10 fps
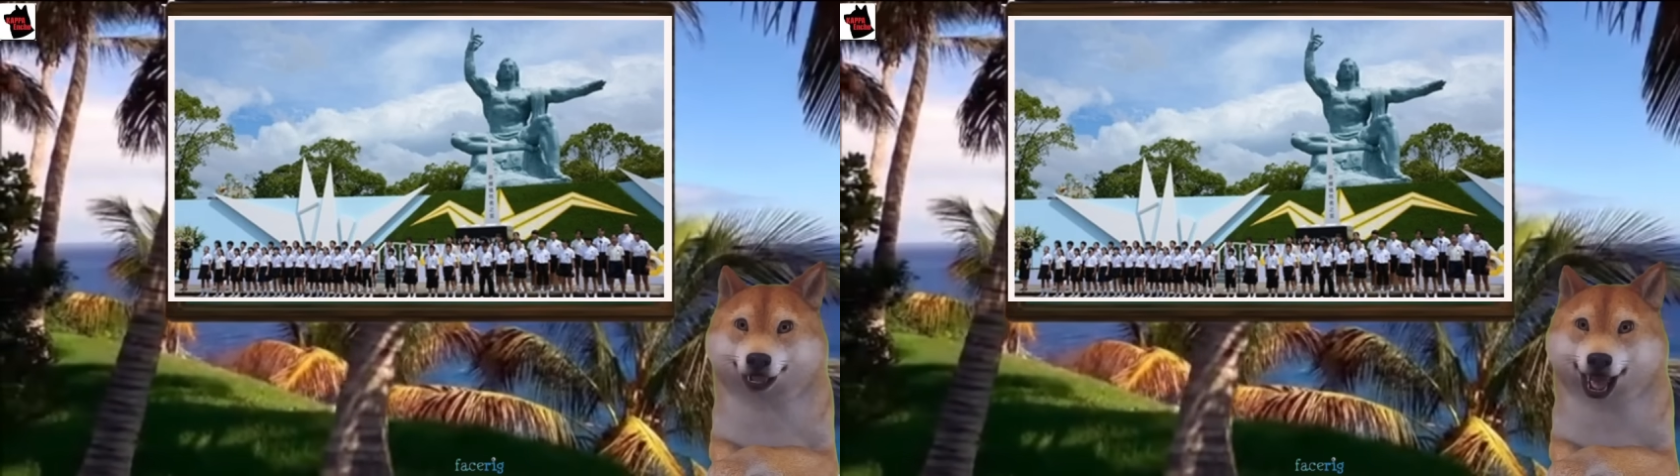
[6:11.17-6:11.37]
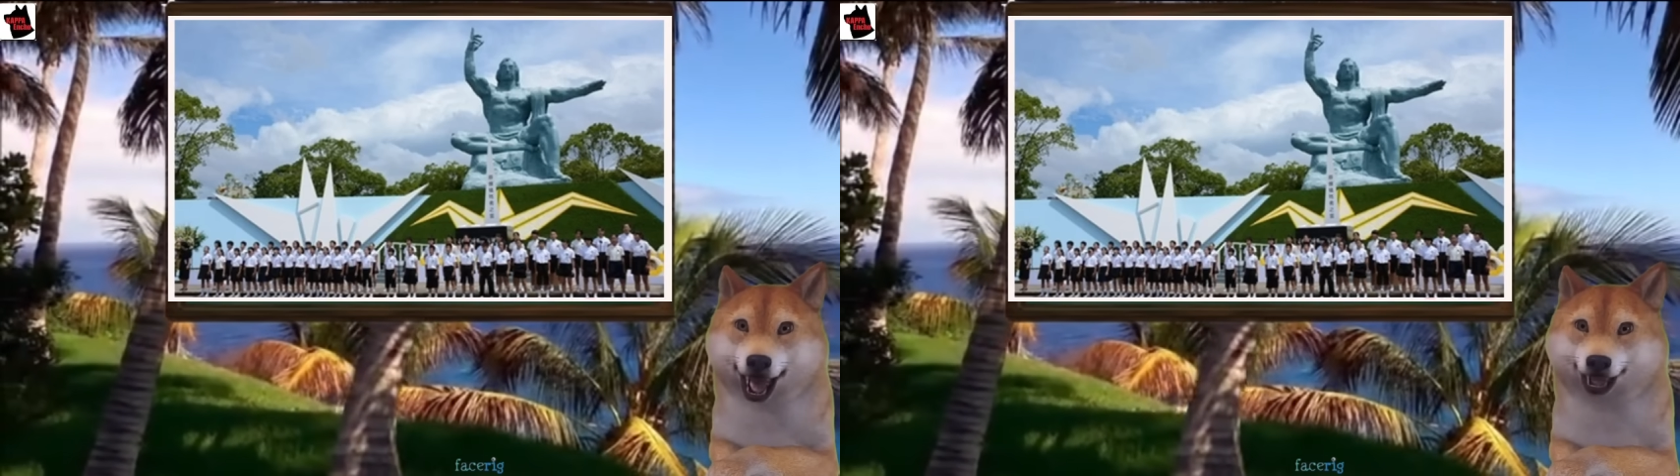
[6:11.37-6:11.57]

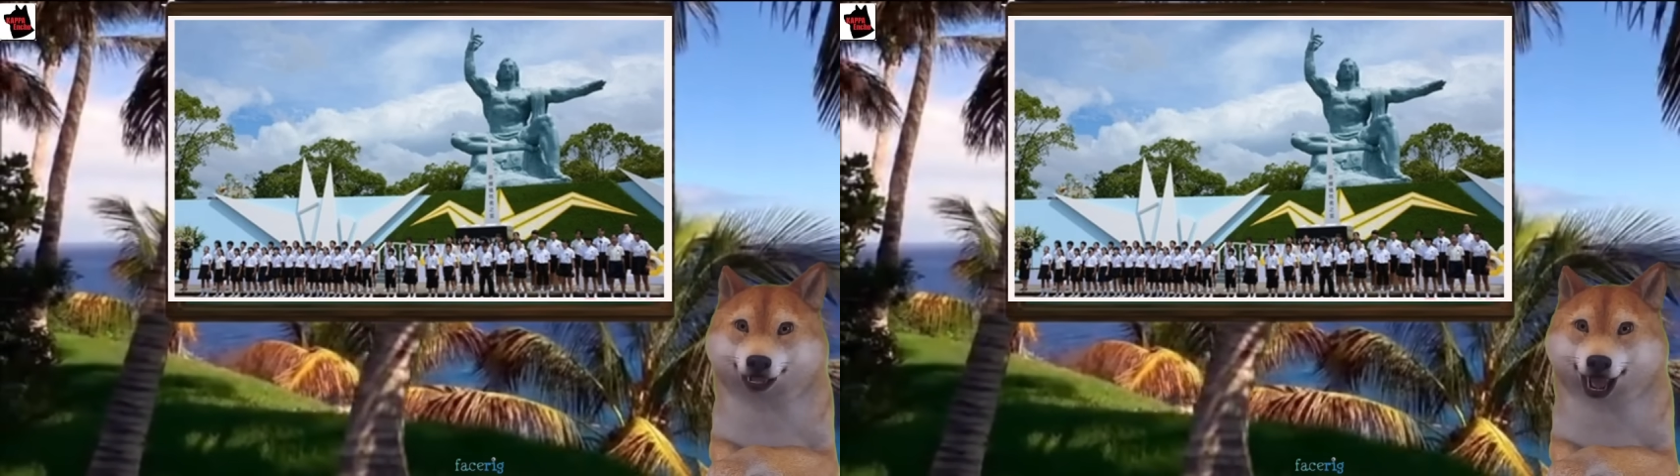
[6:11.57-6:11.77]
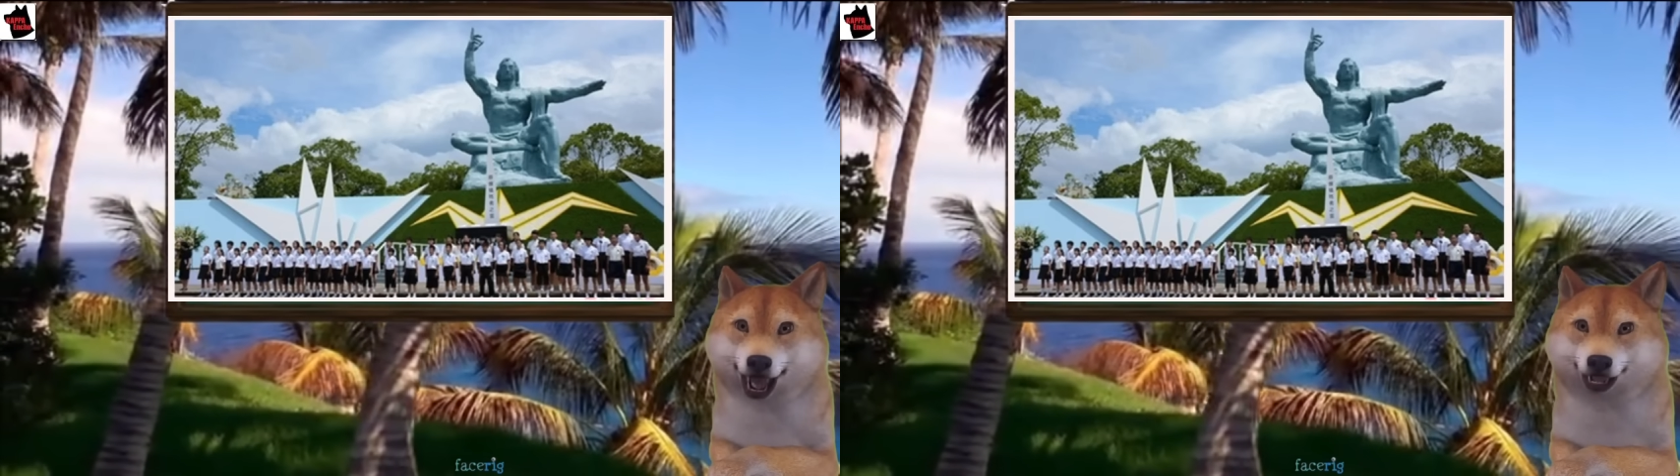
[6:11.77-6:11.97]
そういうの
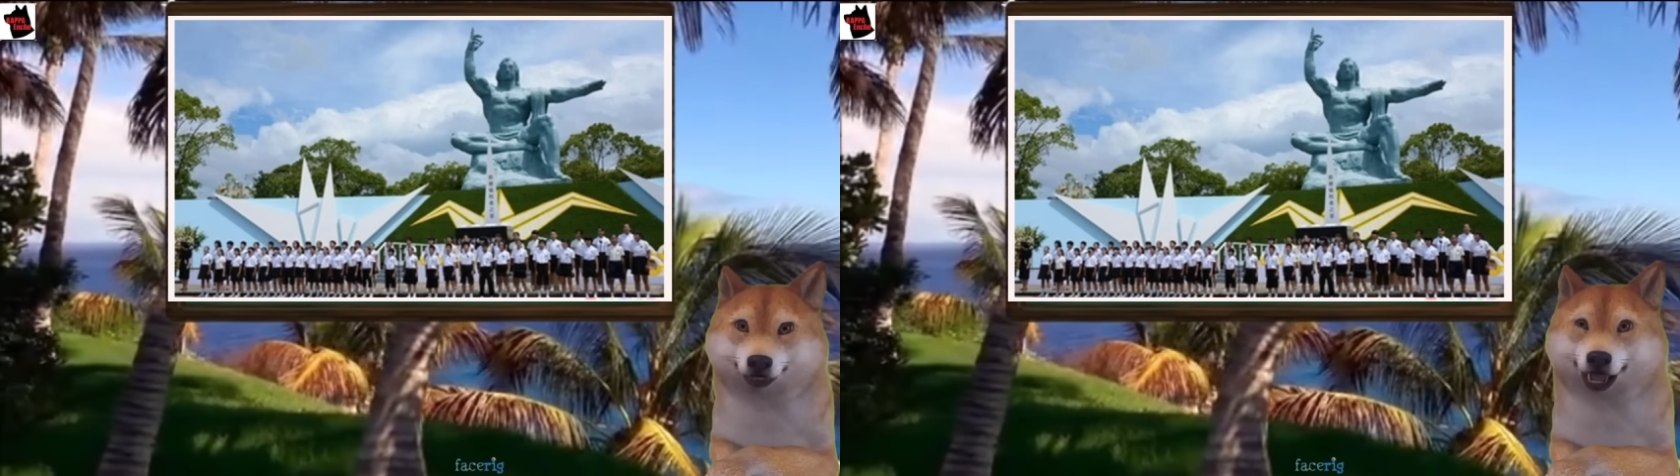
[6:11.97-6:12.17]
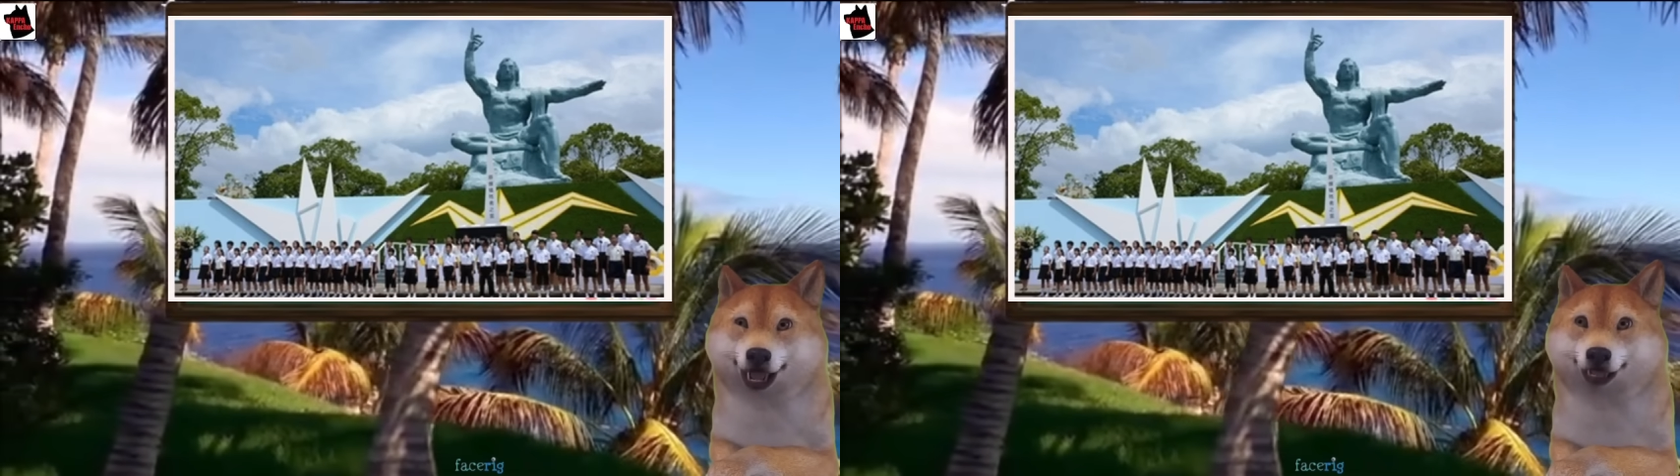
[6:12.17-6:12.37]
があるっ
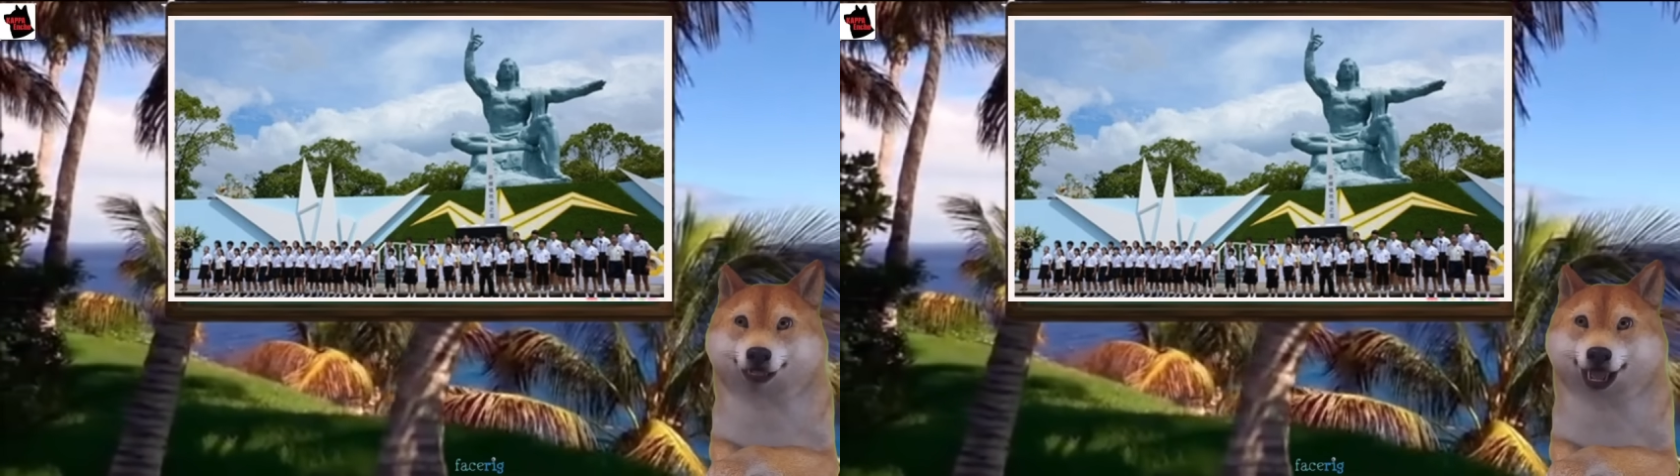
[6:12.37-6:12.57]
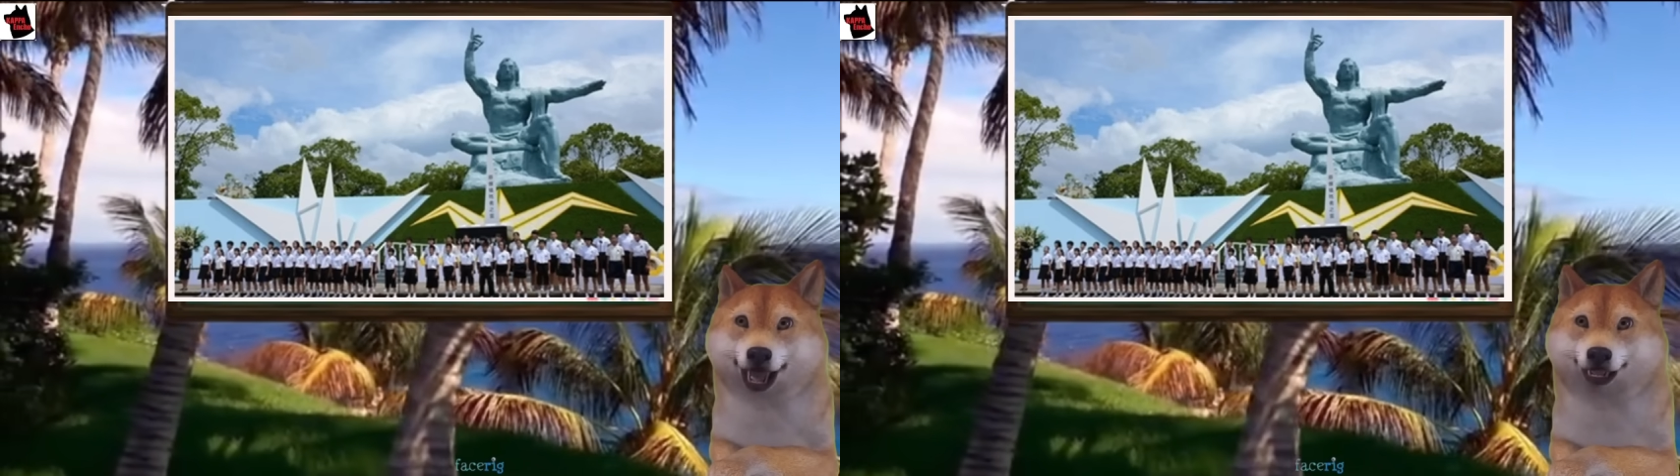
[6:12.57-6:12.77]
ていうだけで、